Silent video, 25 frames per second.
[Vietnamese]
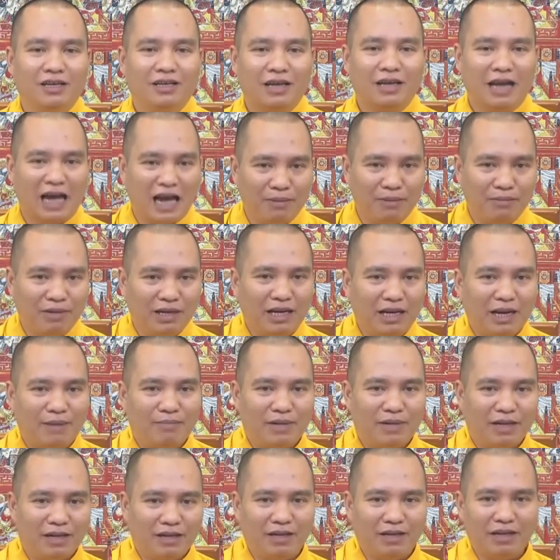20
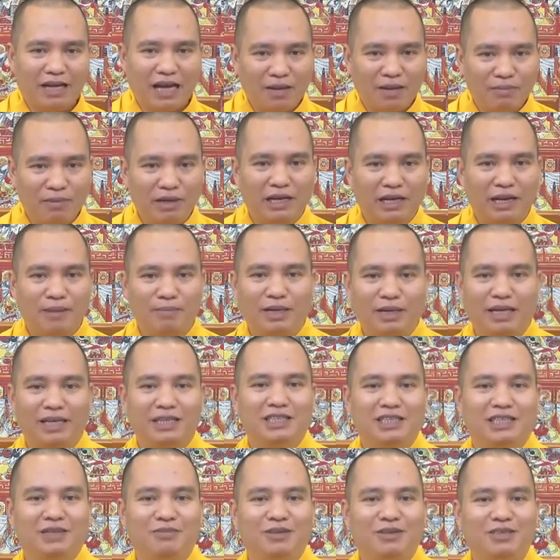năm nay hơn 20 năm nay
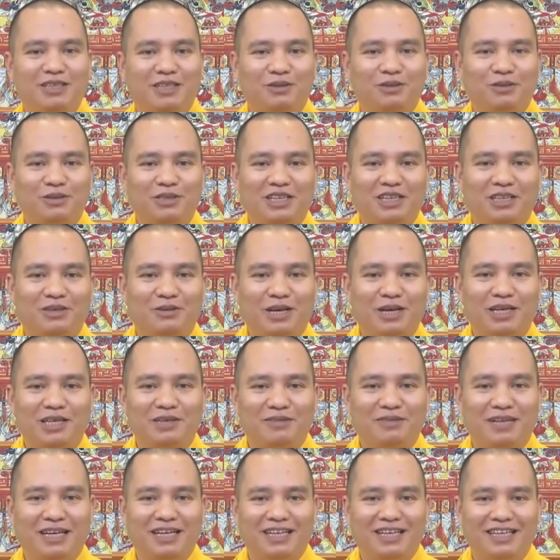chưa bao giờ tôi từng nói
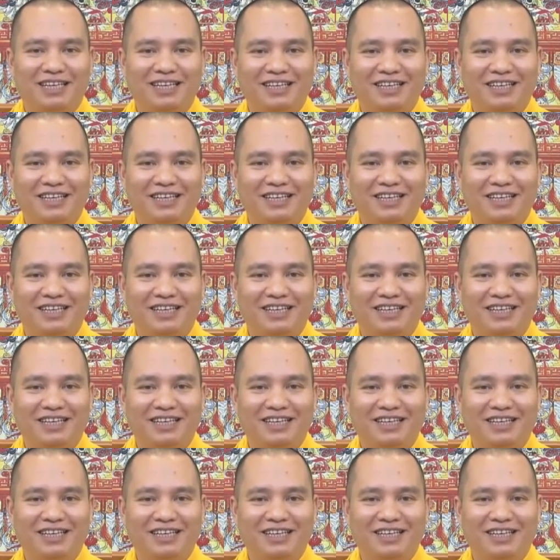như vậy